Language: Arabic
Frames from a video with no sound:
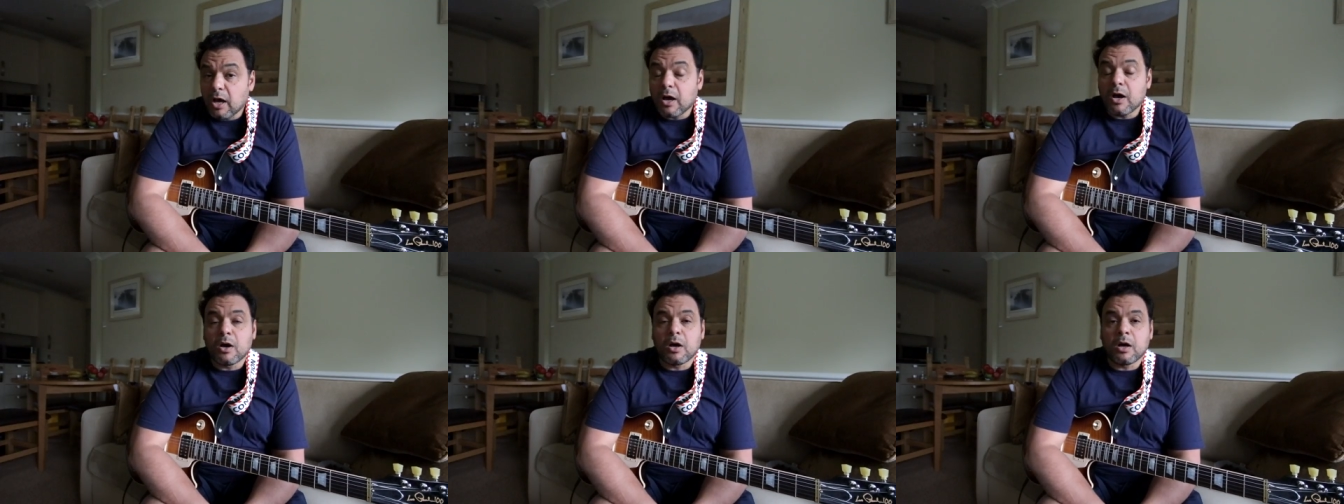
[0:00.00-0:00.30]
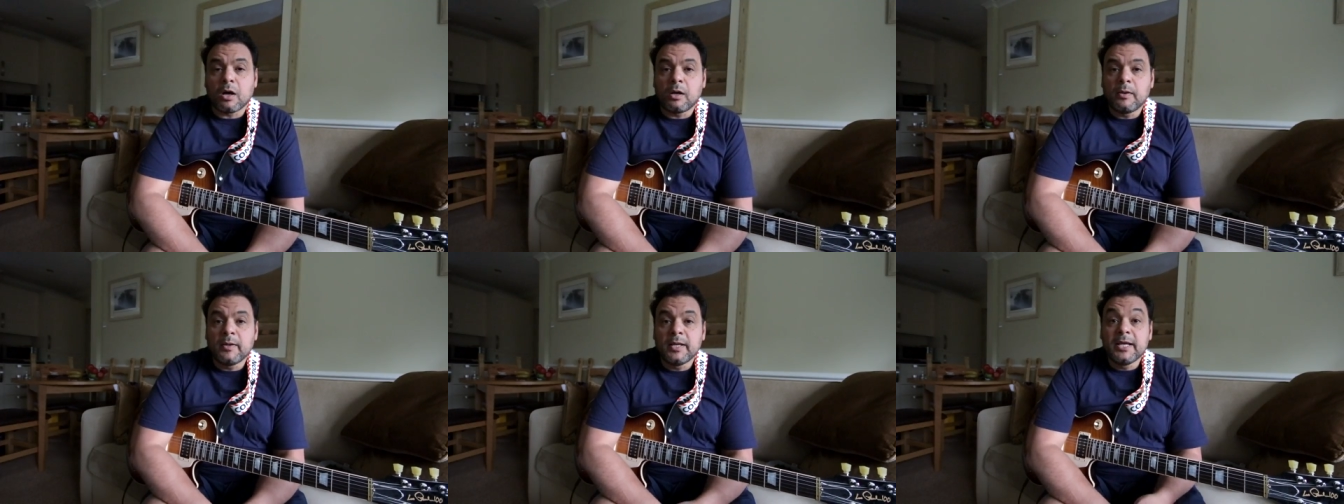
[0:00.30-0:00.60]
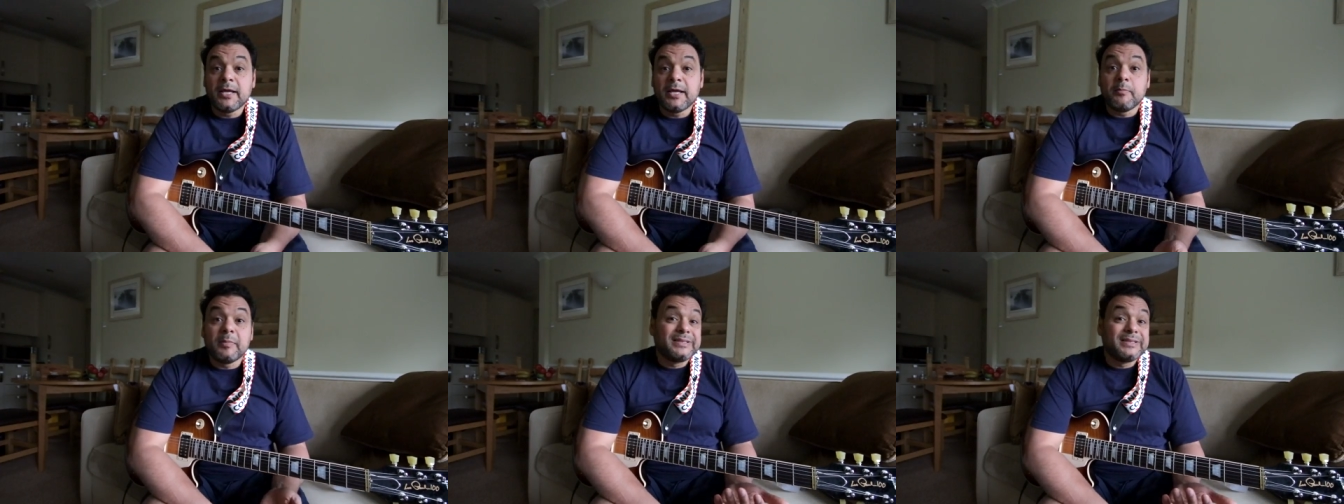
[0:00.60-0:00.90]
اه
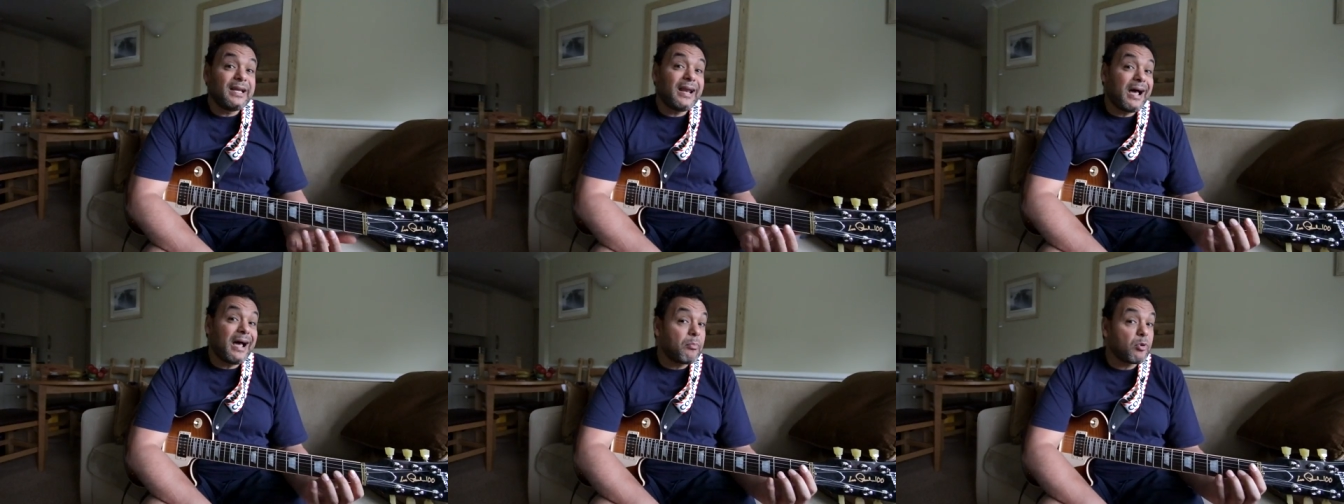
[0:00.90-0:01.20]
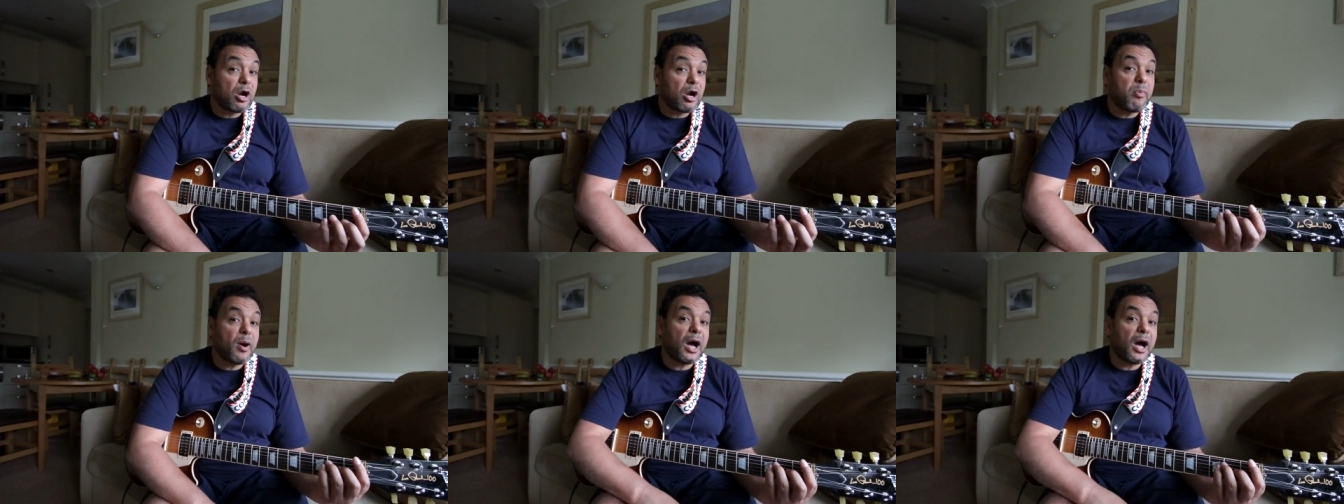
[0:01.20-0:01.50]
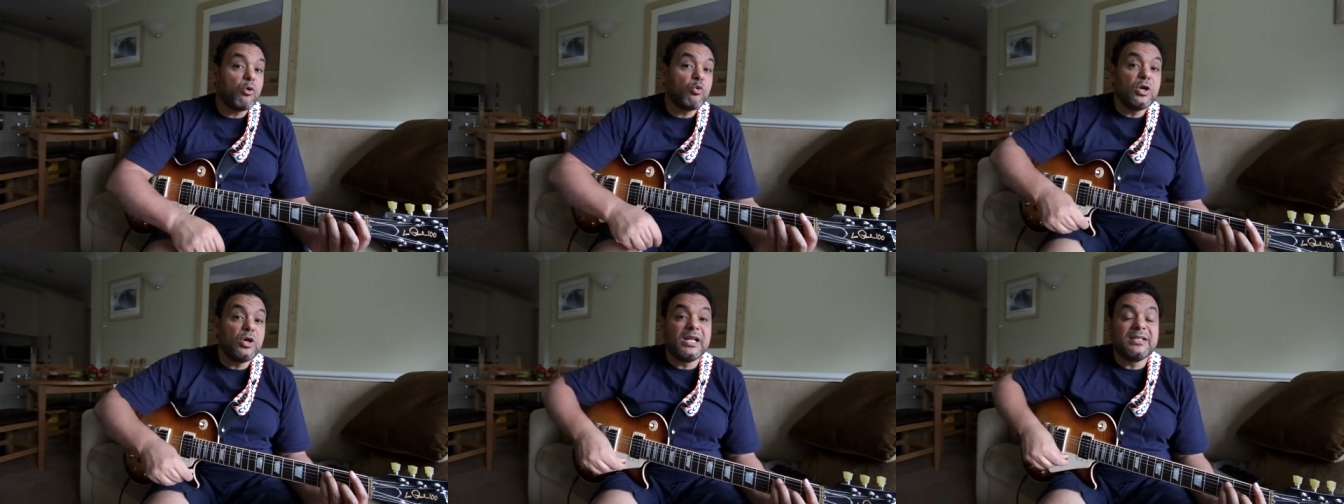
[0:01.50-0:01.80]
بتلعب رابعة
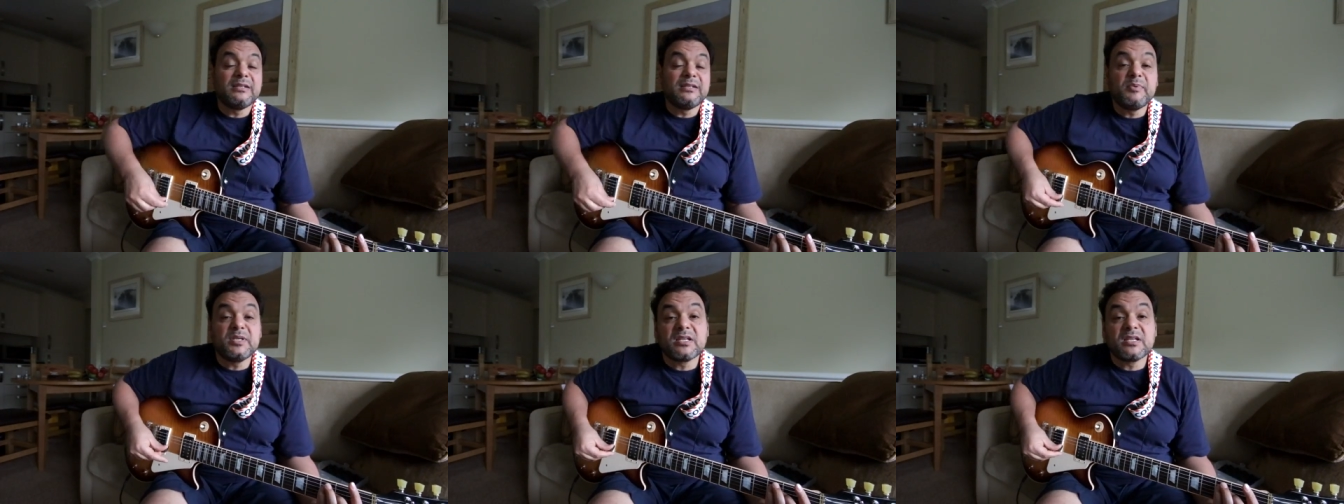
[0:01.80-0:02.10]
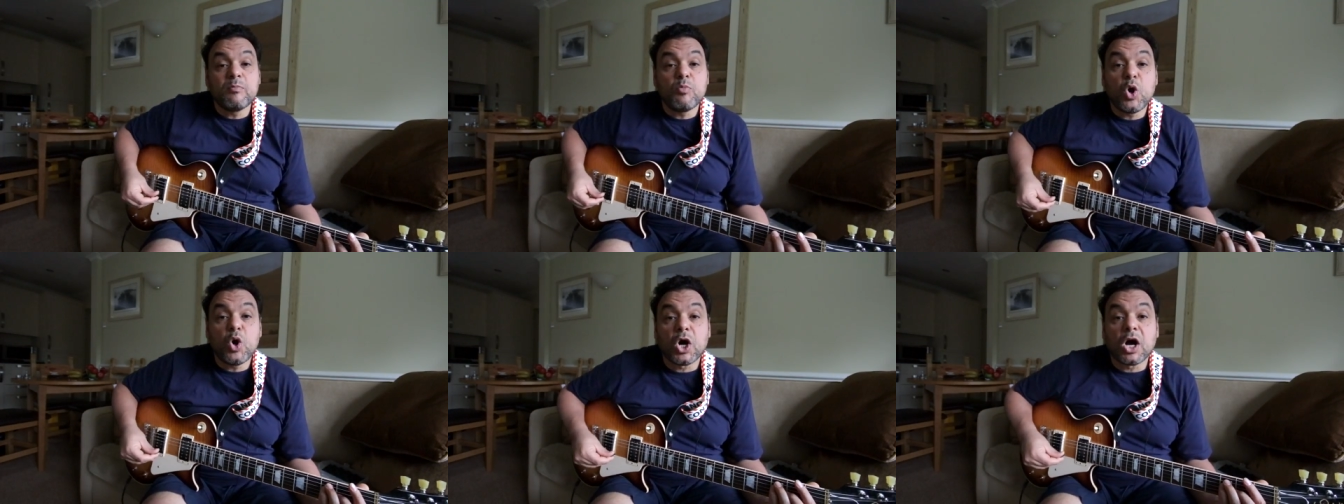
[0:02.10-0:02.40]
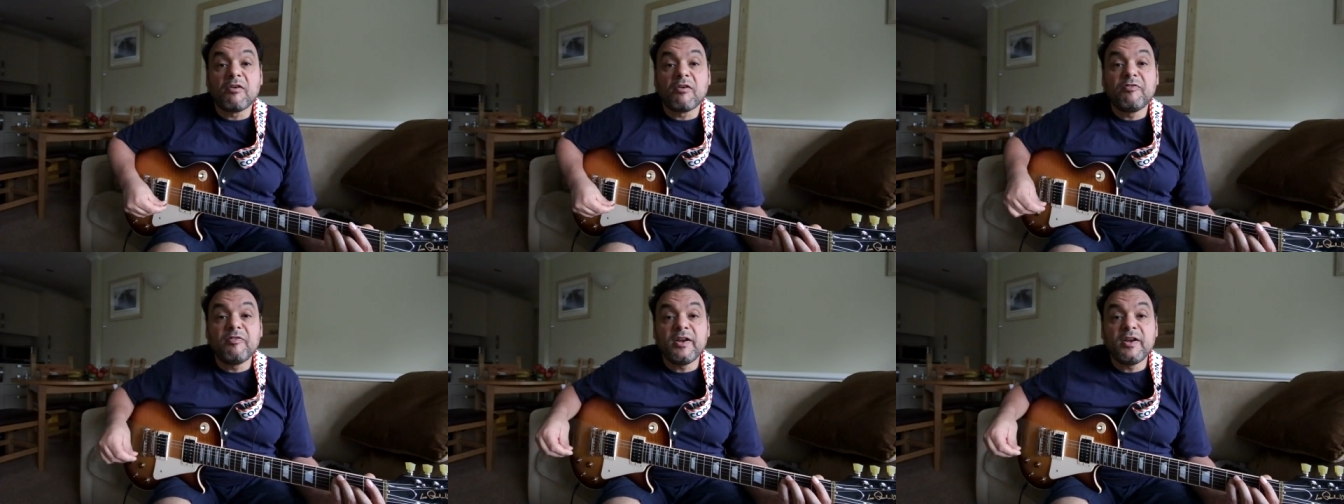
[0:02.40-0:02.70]
اولى دي بيسموها
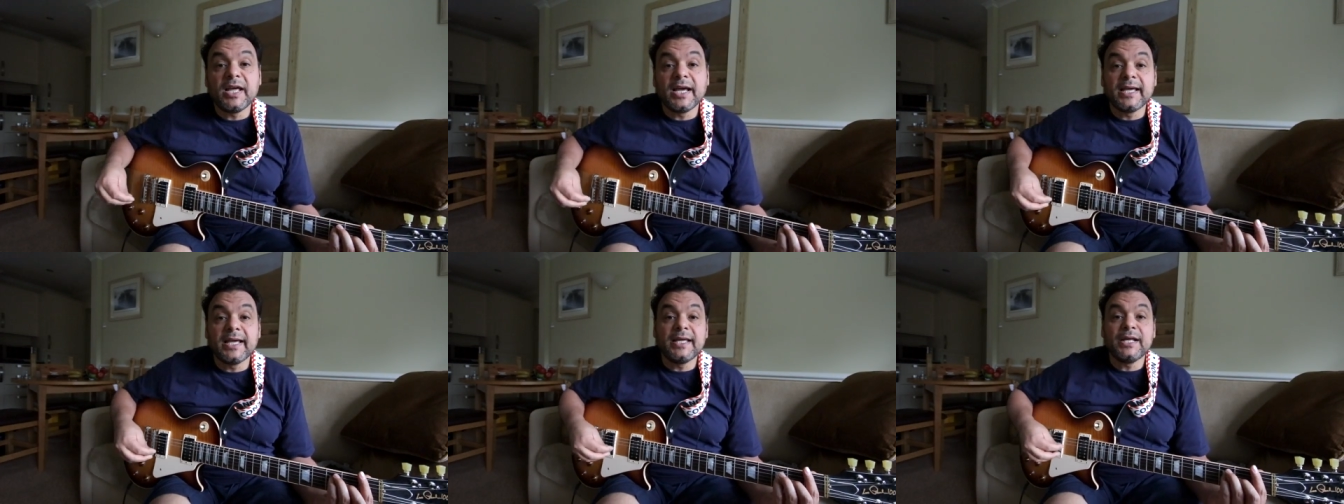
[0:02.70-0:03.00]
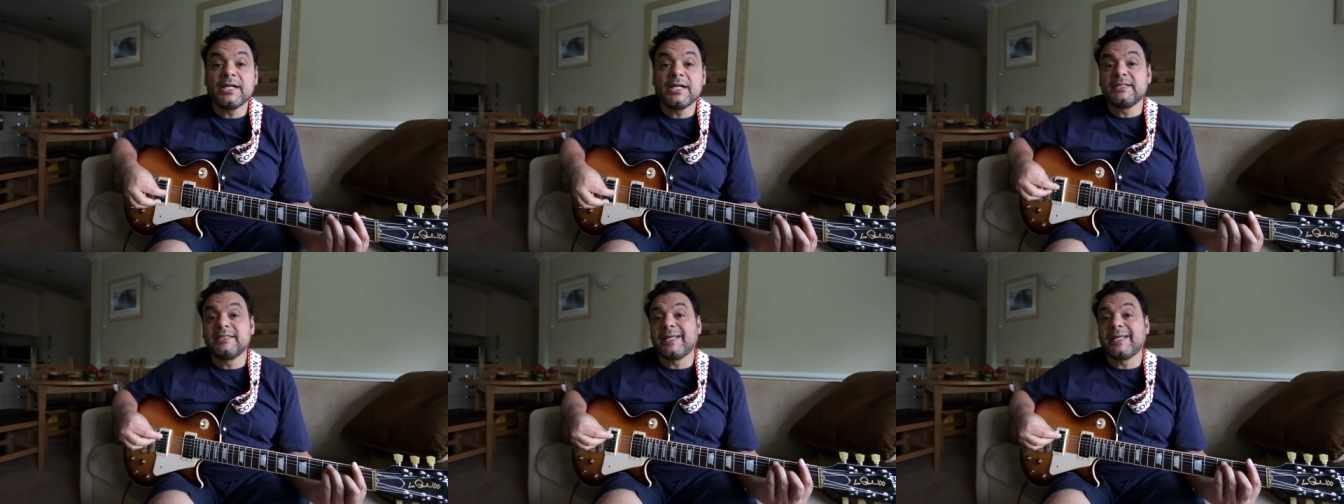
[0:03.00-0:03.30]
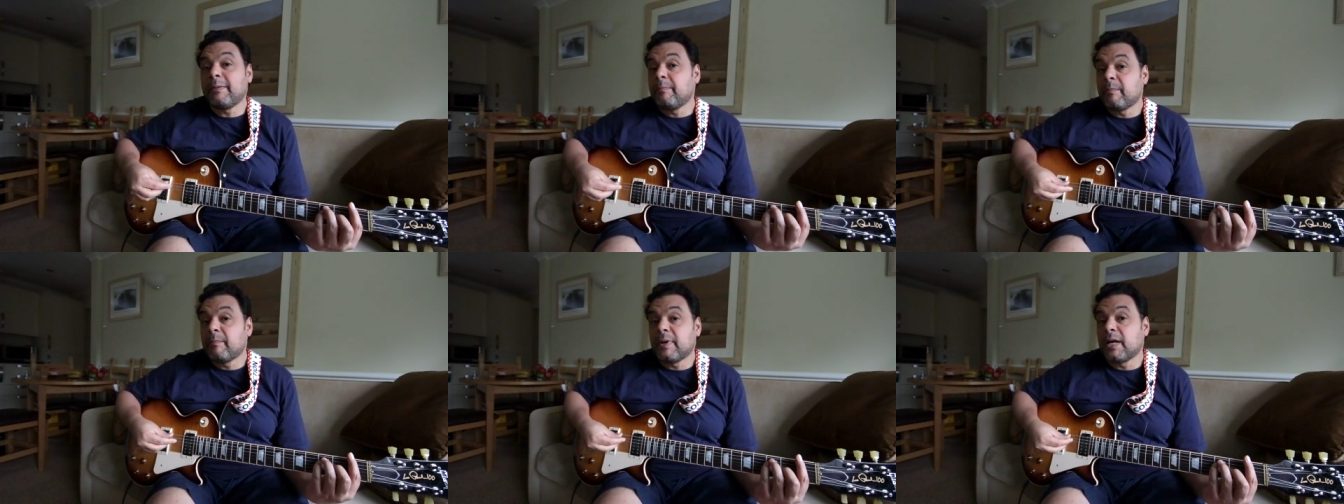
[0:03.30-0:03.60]
قفلة غير
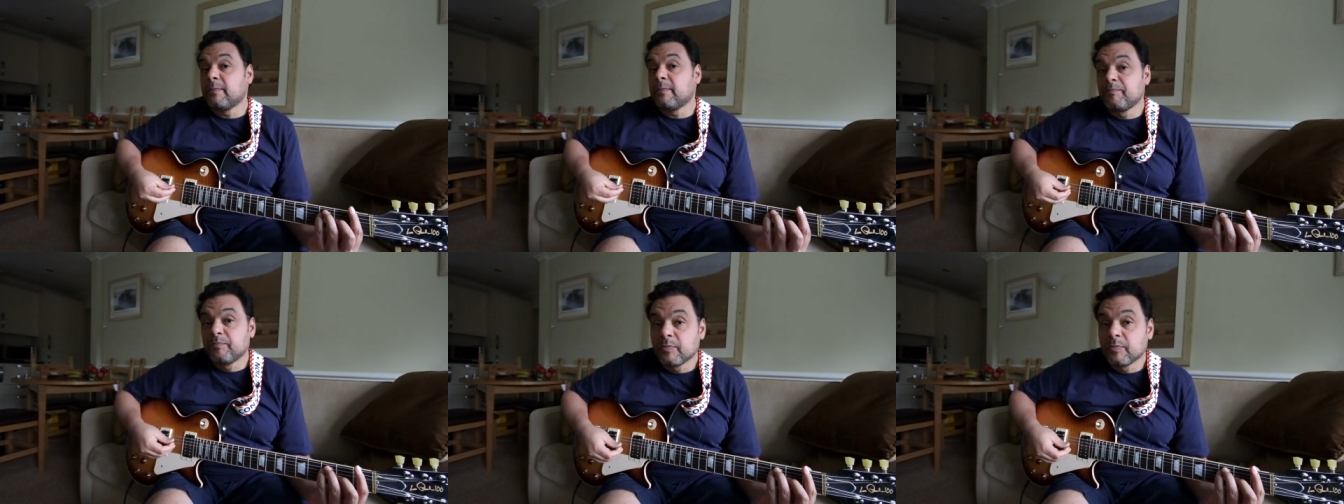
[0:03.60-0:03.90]
تامة